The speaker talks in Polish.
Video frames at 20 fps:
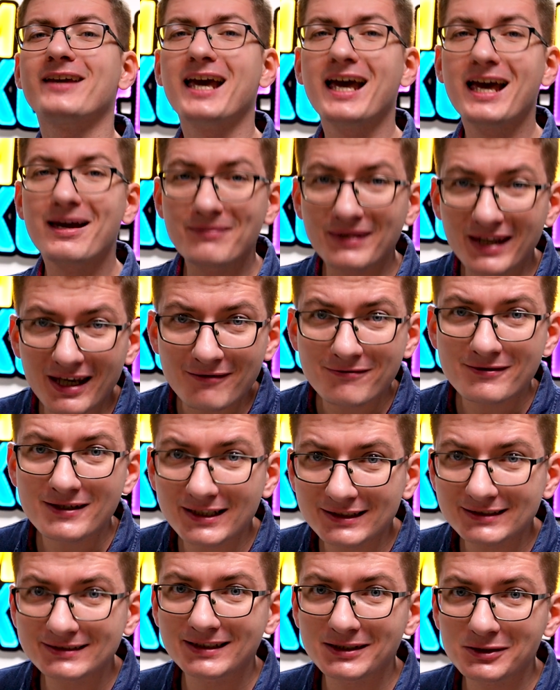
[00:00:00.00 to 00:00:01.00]
wiem, nie
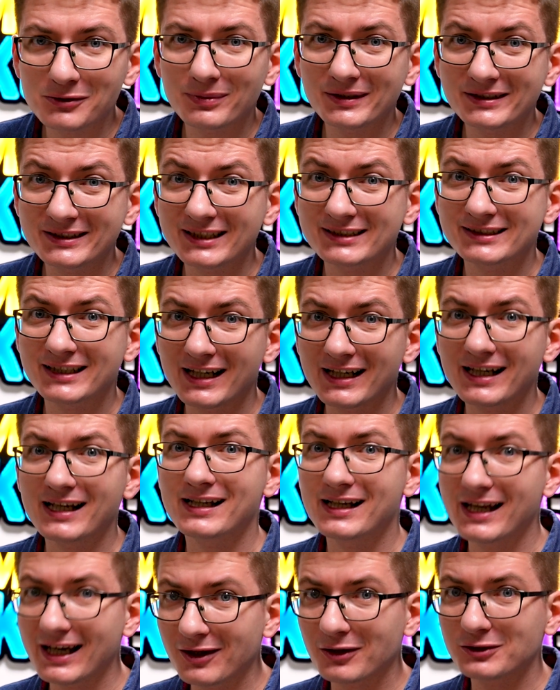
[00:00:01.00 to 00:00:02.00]
wszyscy lubicie
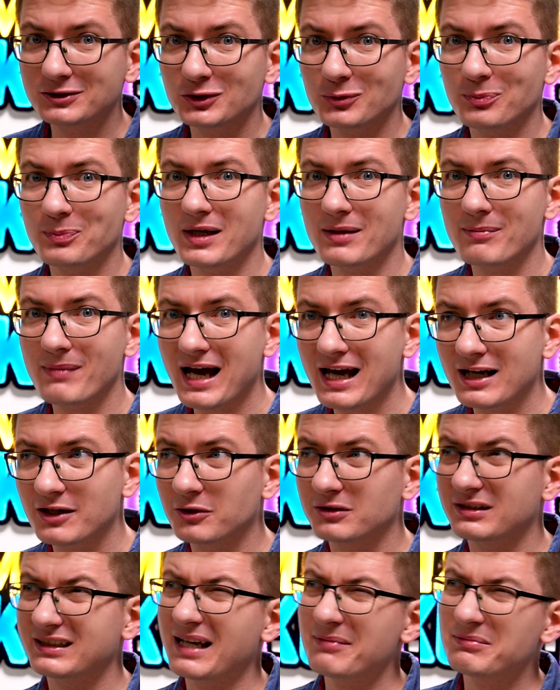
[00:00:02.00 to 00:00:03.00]
serię LEGO Super
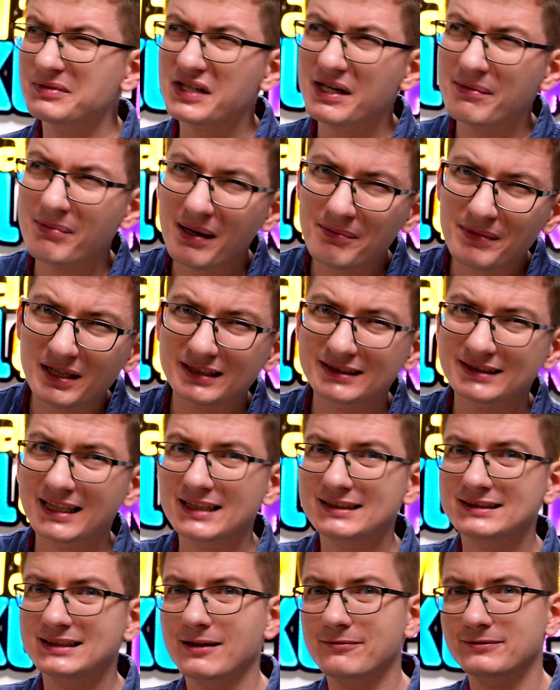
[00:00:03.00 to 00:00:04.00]
Mario, tam trzeba mieć
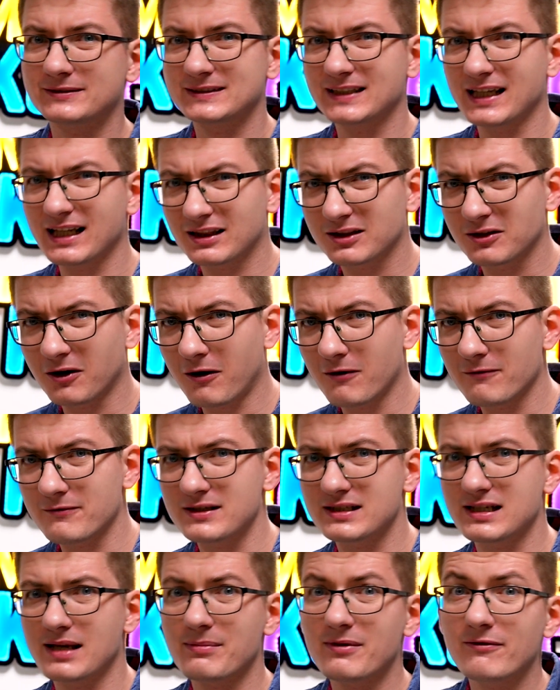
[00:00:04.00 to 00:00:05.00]
zestaw
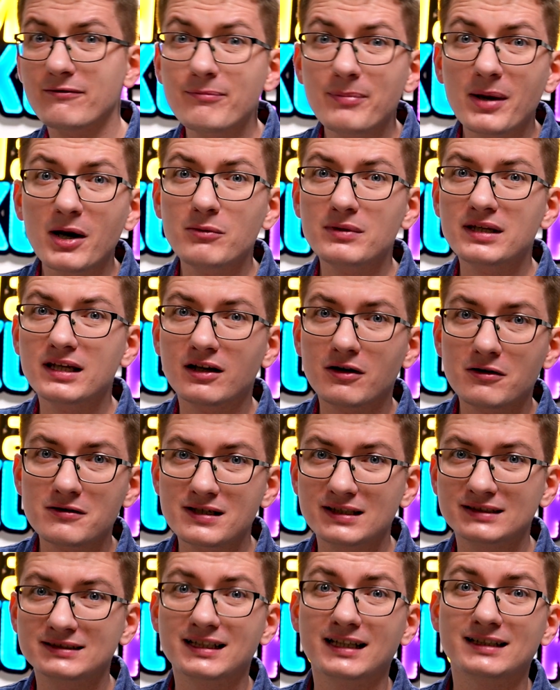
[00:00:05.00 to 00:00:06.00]
startowy, żeby w pełni
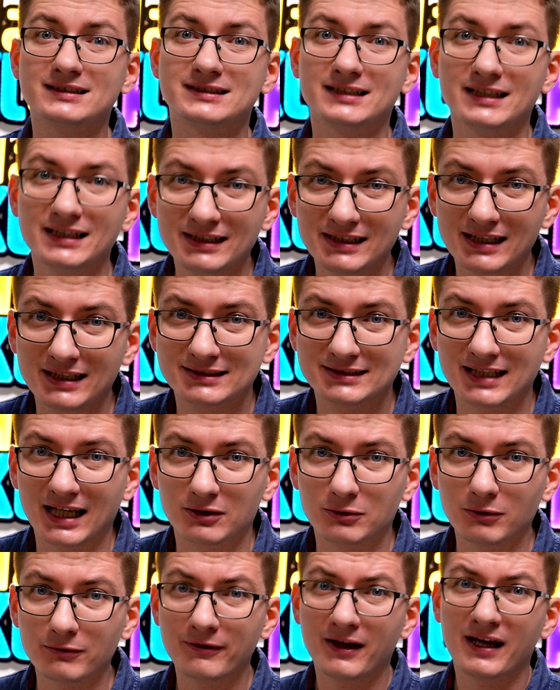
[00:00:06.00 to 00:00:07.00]
korzystać z innych
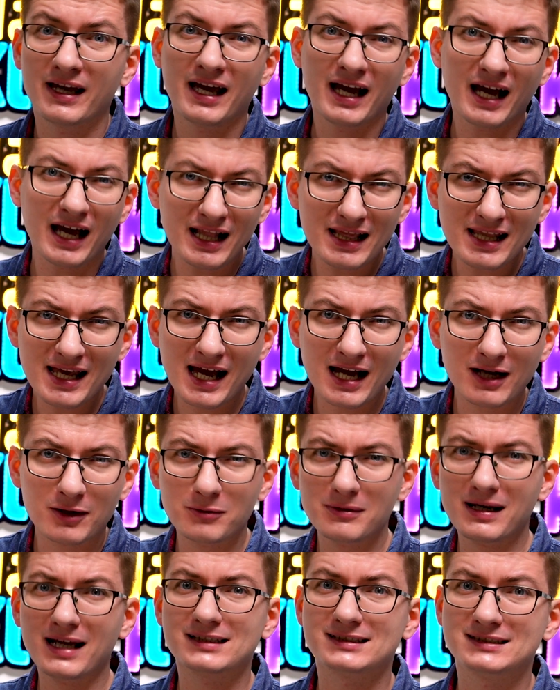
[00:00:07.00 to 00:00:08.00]
setów, ale
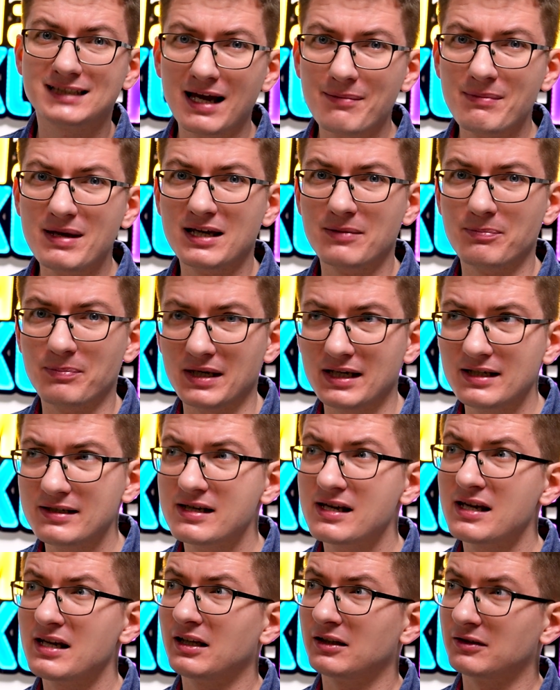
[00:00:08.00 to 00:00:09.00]
akurat zamek Peach
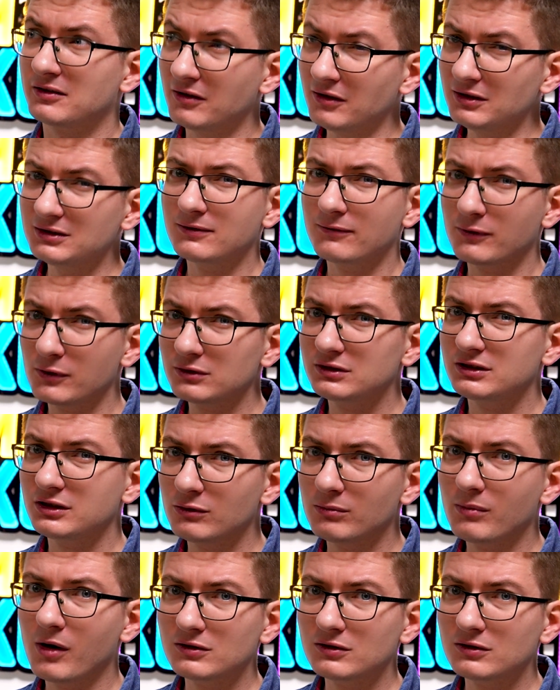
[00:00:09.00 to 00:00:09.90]
no zwrócił